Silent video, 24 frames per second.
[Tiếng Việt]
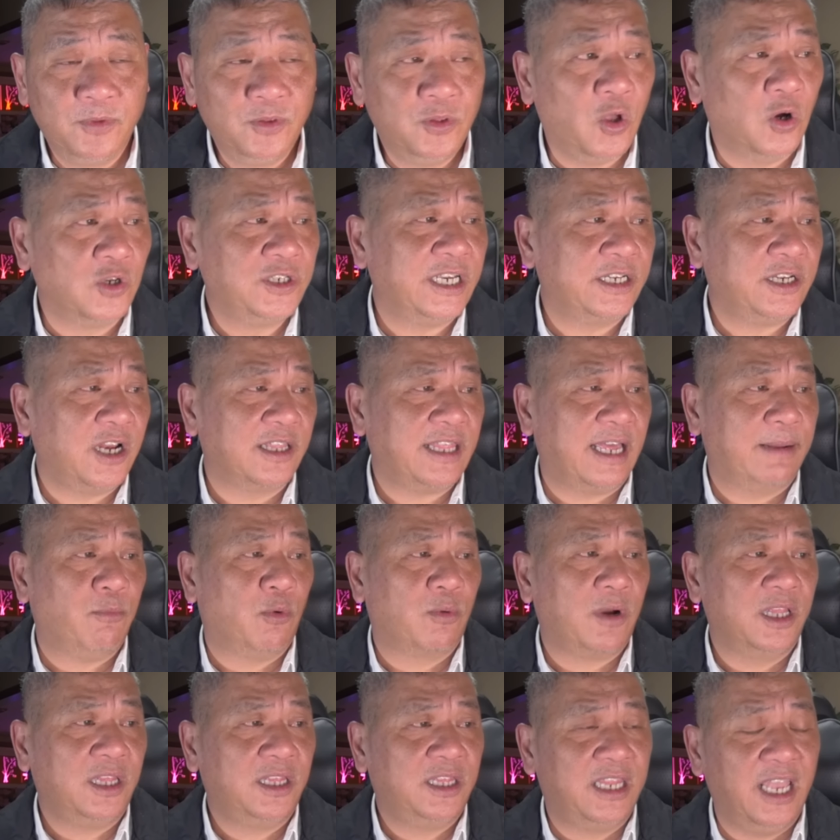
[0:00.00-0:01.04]
nó sẽ trở thành
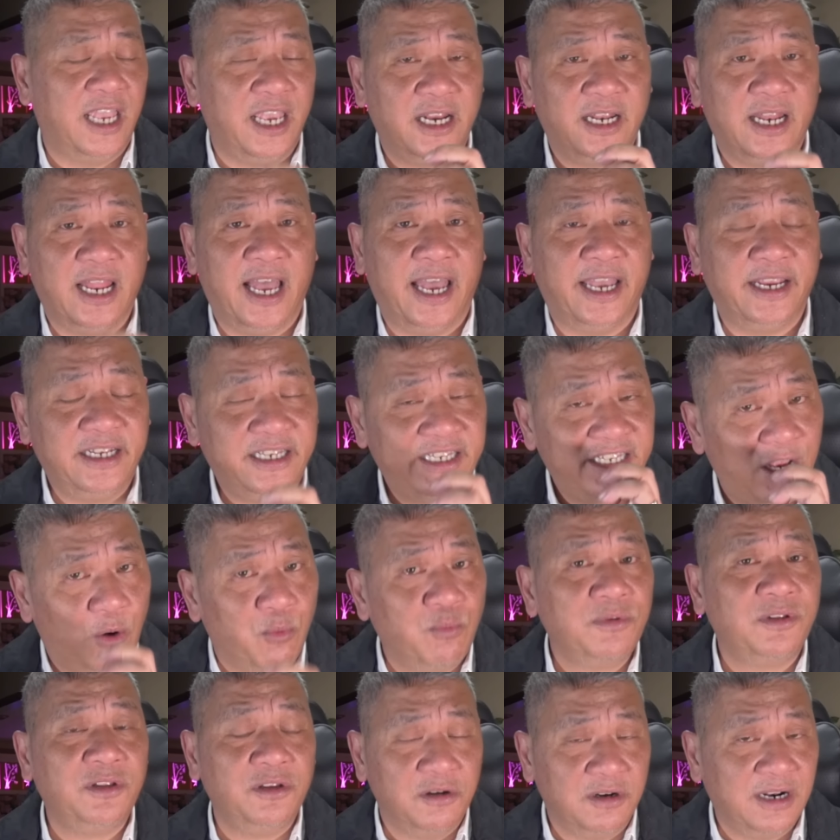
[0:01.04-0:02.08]
một cái tiền lệ
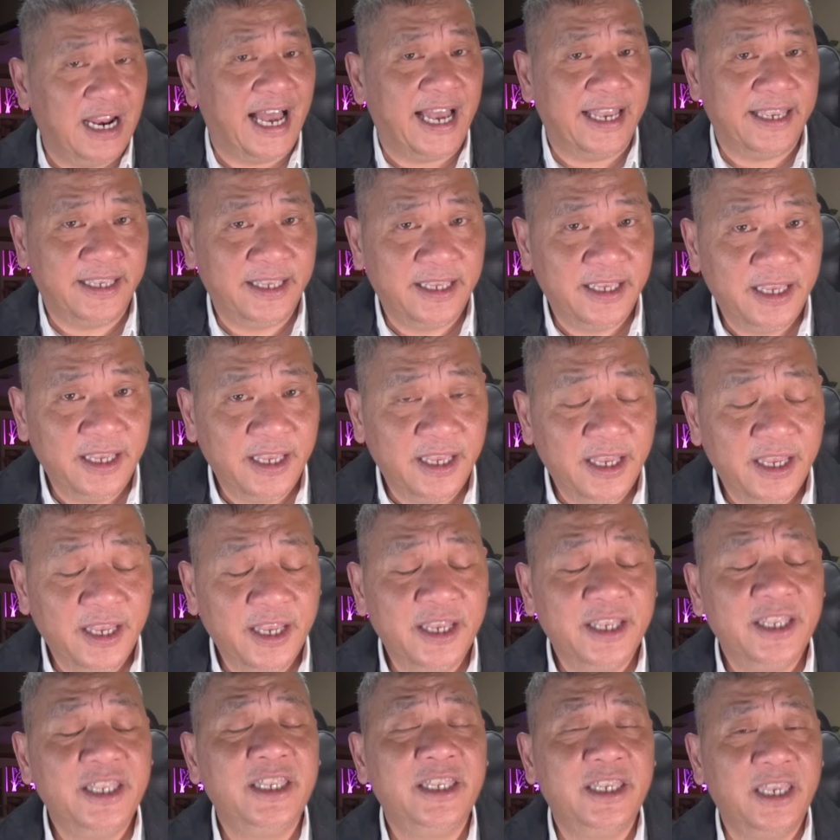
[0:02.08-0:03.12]
trong tương lai
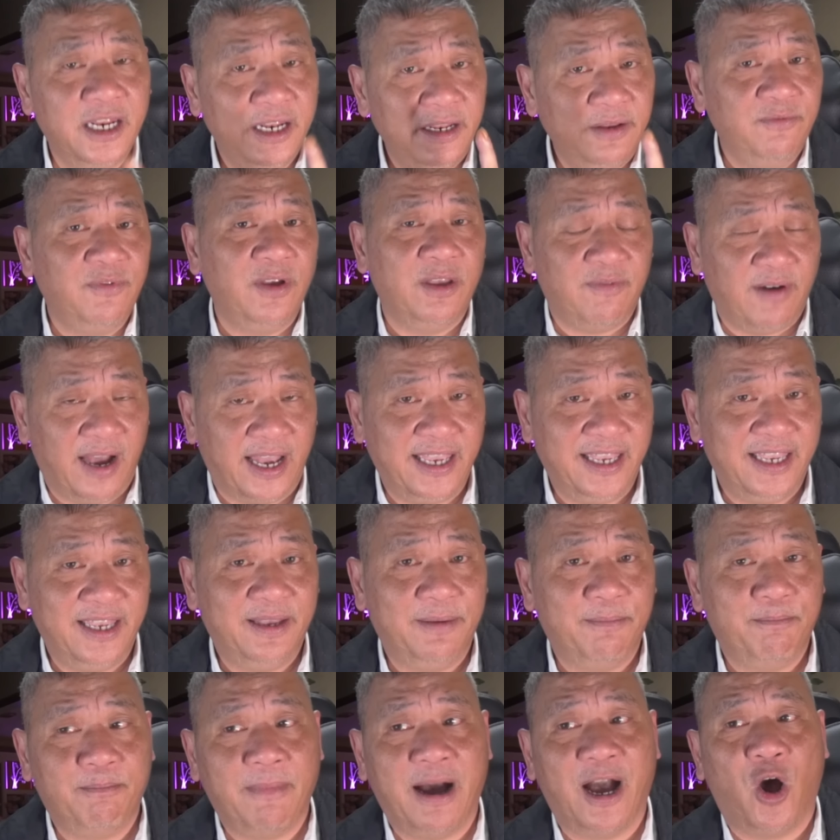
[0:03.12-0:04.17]
chính vì vậy
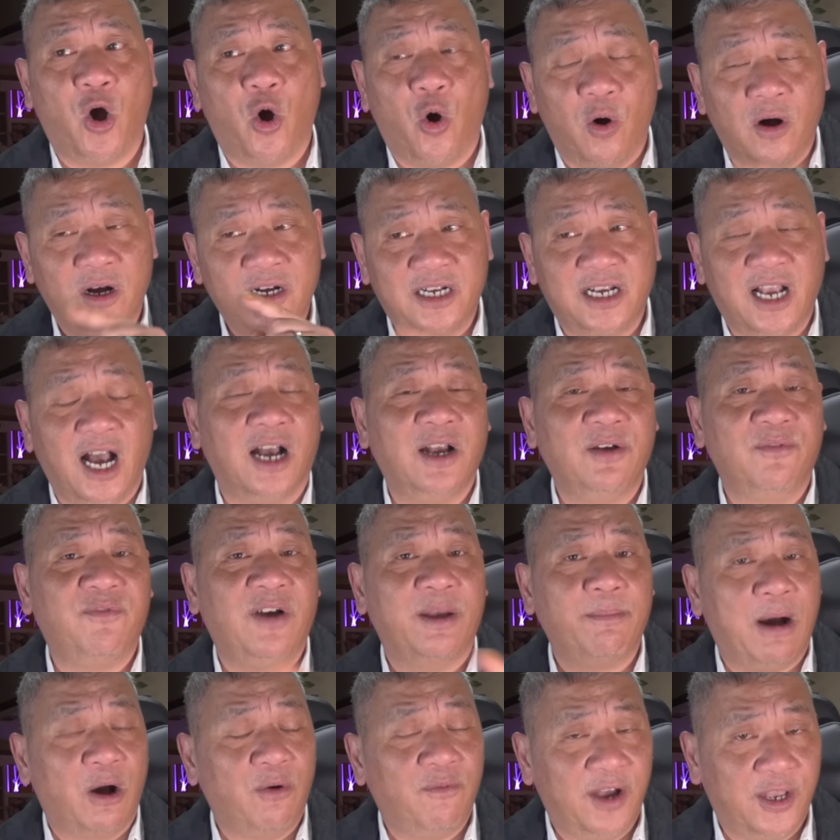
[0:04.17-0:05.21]
mà họ cần
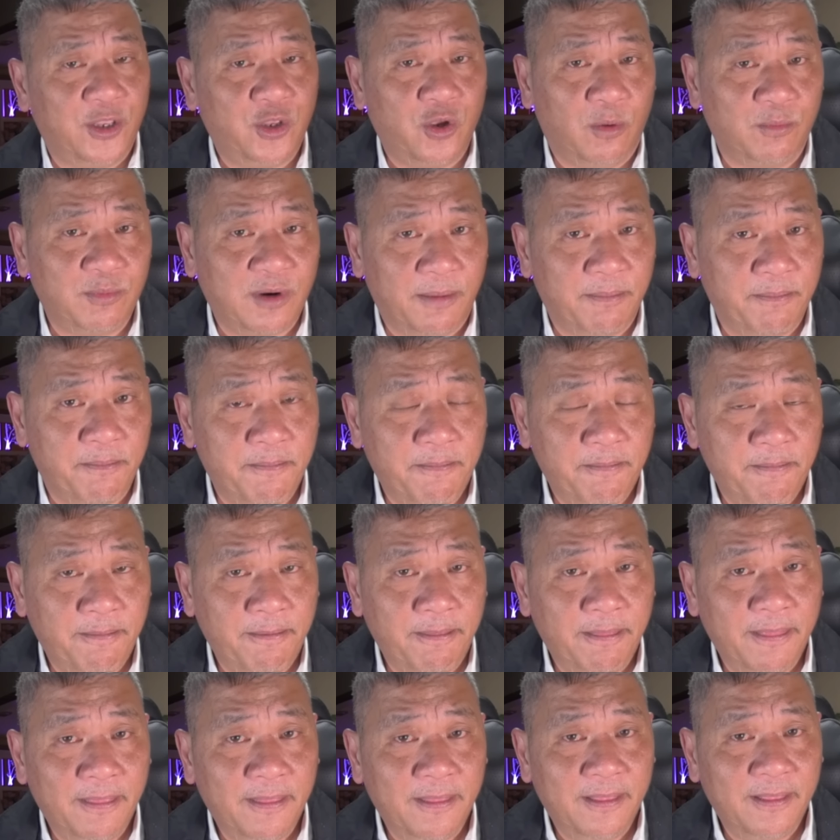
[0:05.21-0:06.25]
phải bảo vệ cho ông Trump
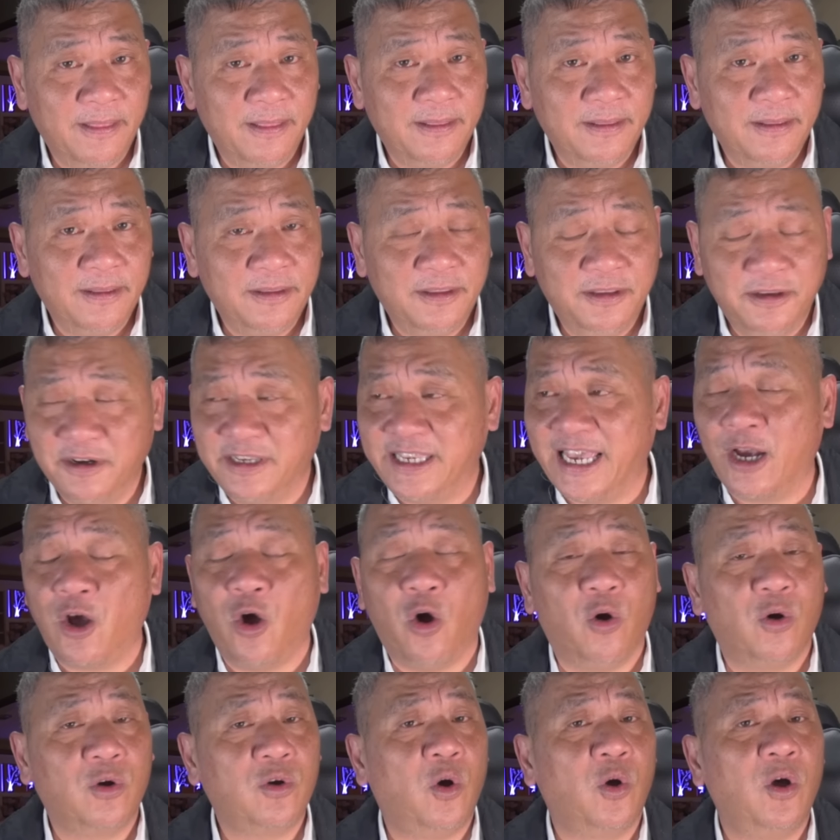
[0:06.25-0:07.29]
chưa chắc
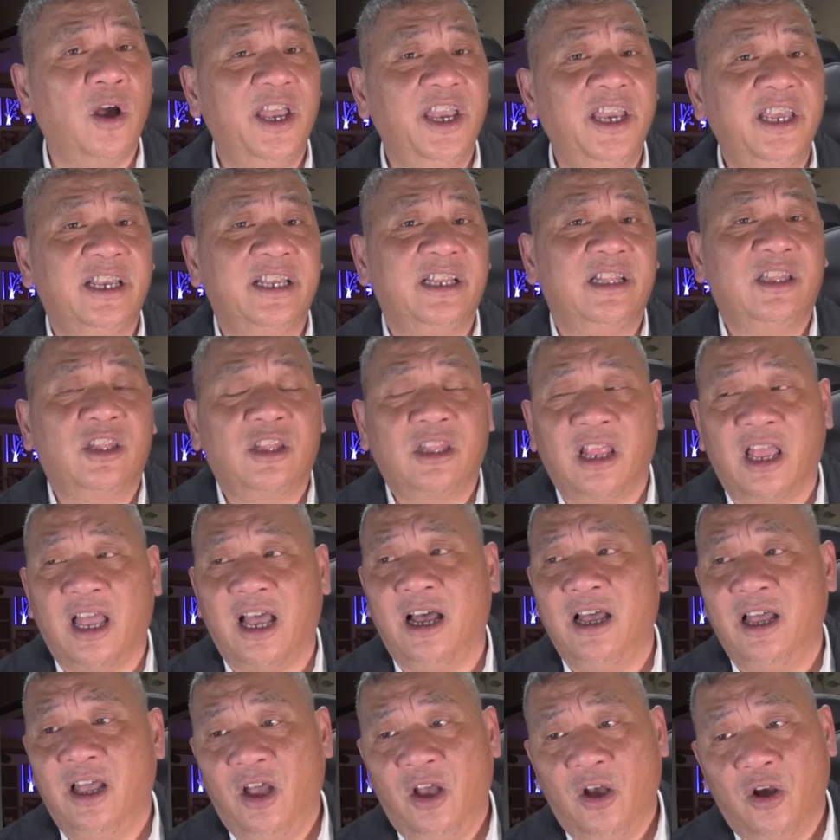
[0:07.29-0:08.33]
họ có ý
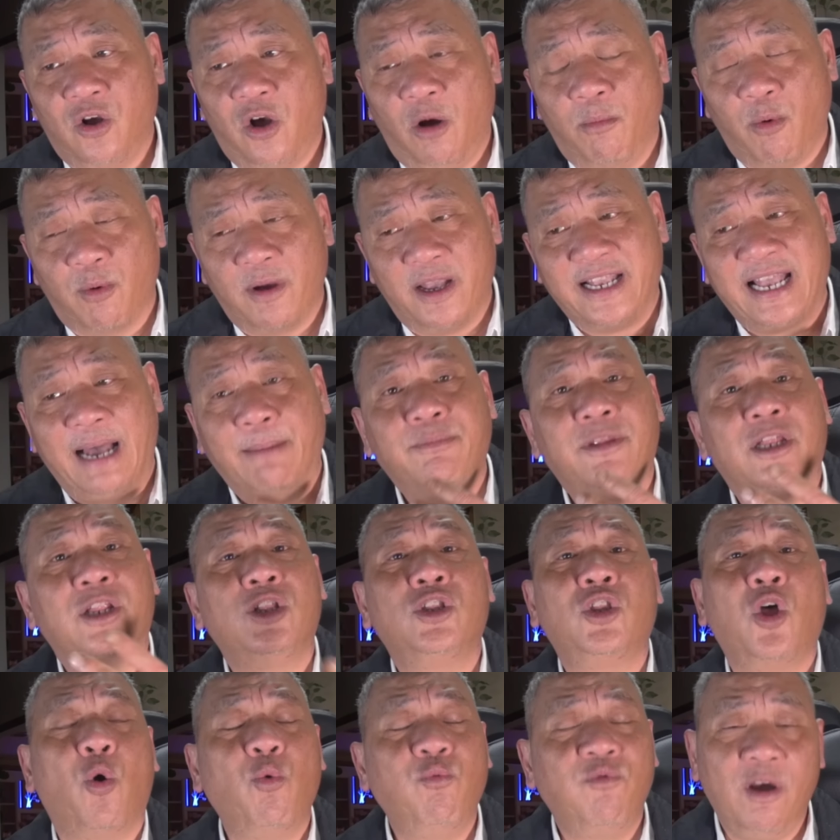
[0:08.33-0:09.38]
ờ, có một cái cảm
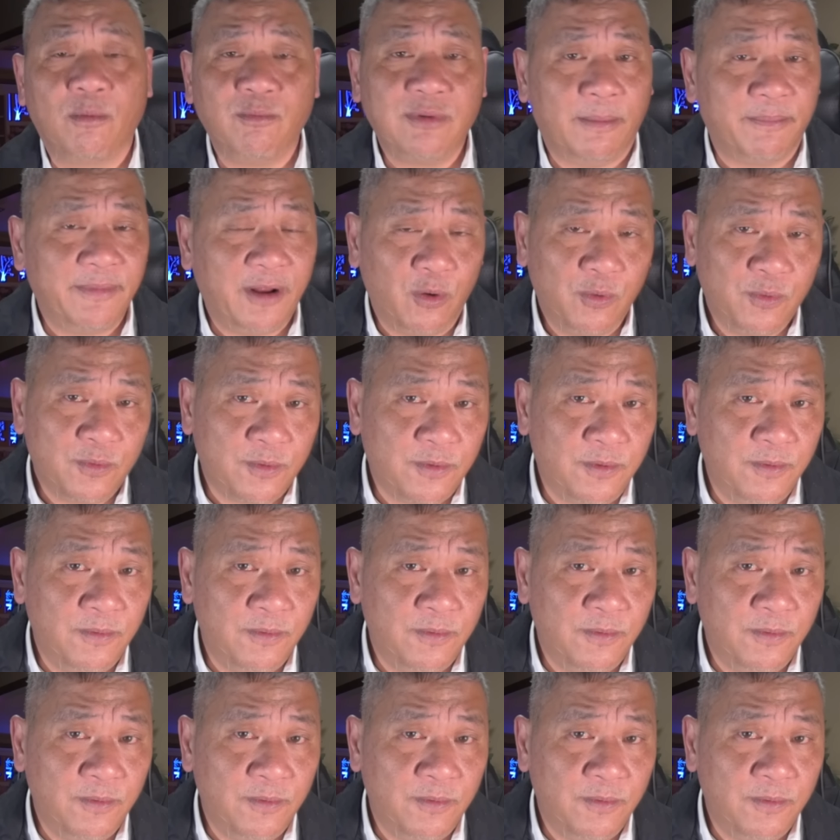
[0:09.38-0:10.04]
tình tốt với ông Trump đâu